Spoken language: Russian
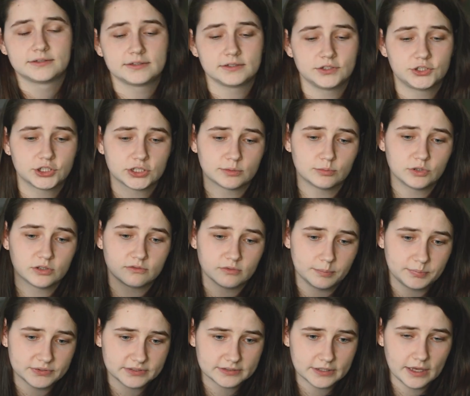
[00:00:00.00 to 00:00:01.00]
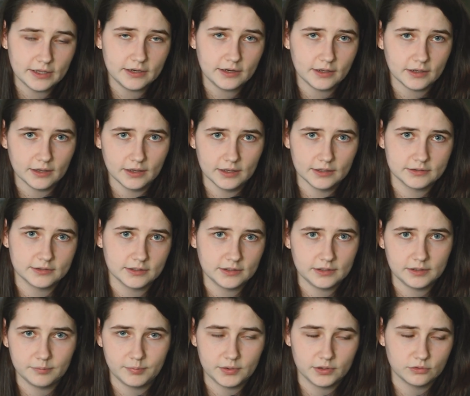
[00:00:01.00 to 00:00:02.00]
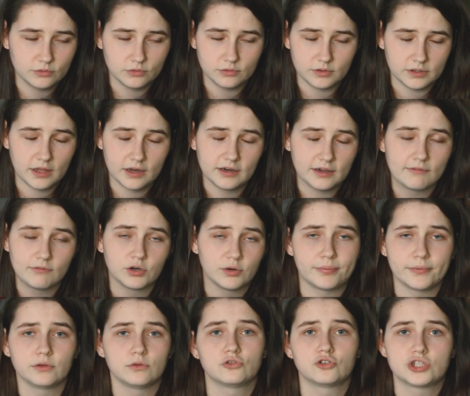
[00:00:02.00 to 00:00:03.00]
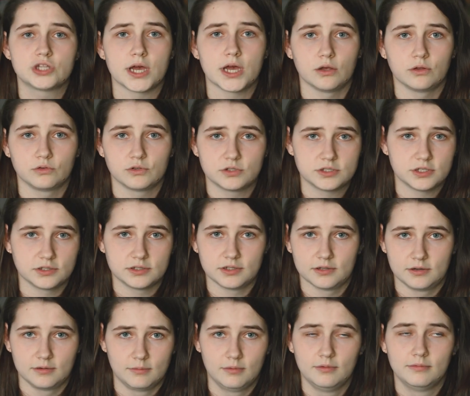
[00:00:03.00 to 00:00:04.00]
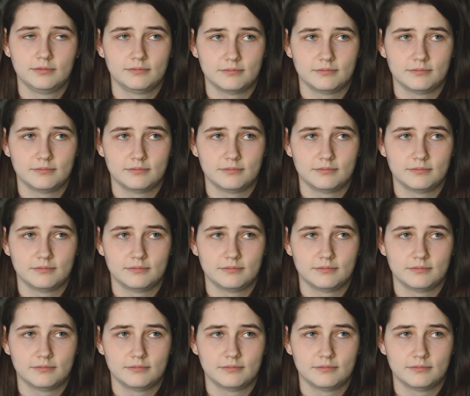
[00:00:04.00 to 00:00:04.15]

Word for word: Ссылочка будет в описании, это не прину... я никого не принуждаю, то есть это